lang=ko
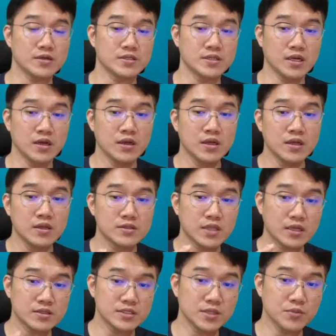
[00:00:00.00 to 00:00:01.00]
그러니까
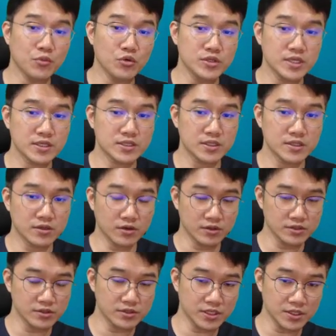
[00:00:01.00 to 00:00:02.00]
나는 이제 모이에킹
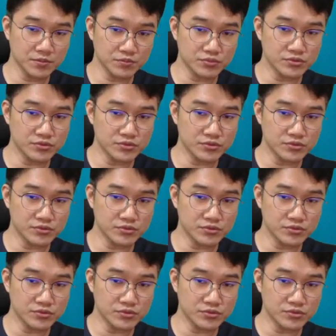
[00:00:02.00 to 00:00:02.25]
컨설팅